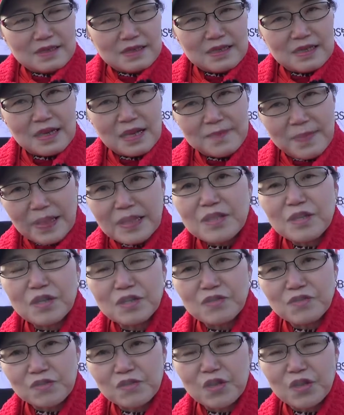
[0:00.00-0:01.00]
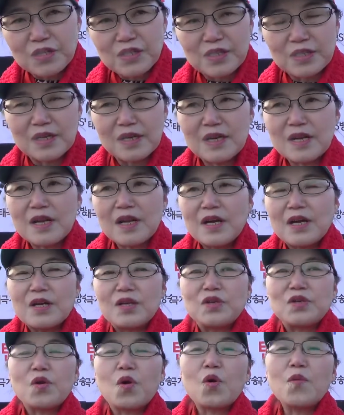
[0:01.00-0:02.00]
이렇게 만들어 줄 것을
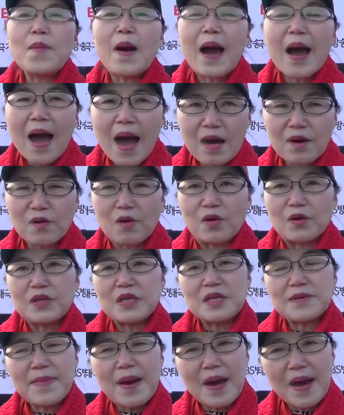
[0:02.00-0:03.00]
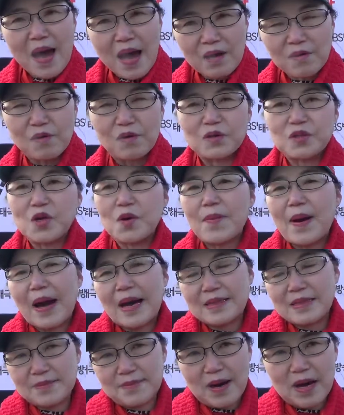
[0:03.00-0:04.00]
요망하고 희망하고
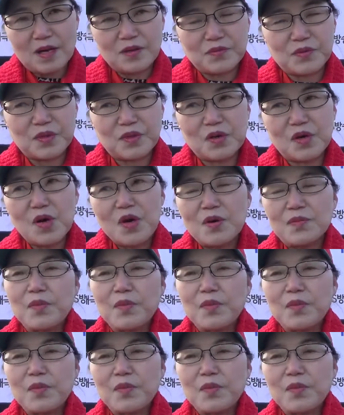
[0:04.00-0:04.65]
소망하는 마음으로